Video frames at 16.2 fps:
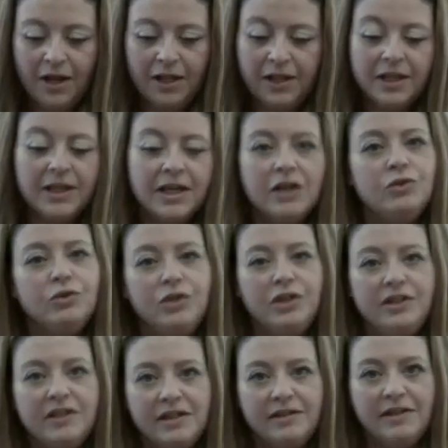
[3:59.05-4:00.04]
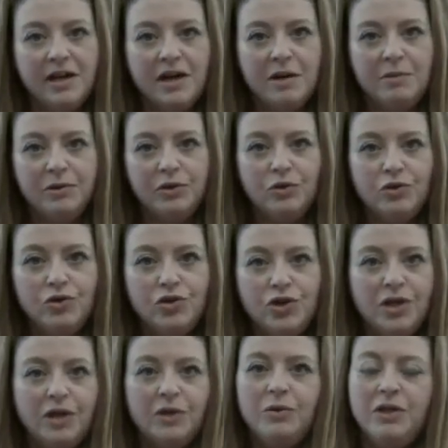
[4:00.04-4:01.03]
in grado di trattare la
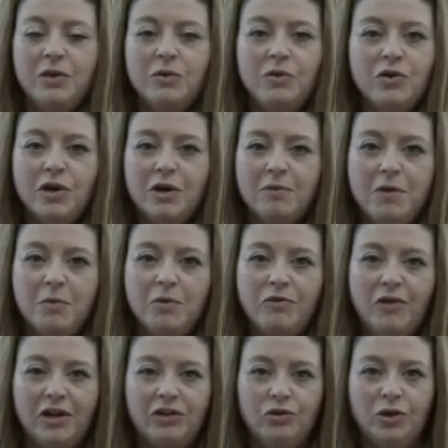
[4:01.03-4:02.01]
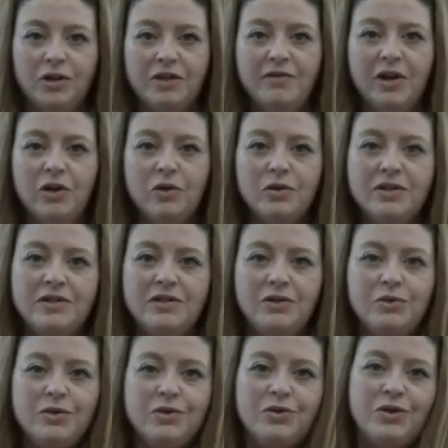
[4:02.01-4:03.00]
patologia, quindi quello che abbiamo fatto a livello
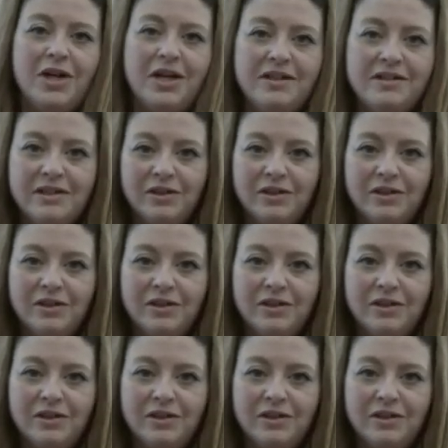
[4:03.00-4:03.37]
istituzionale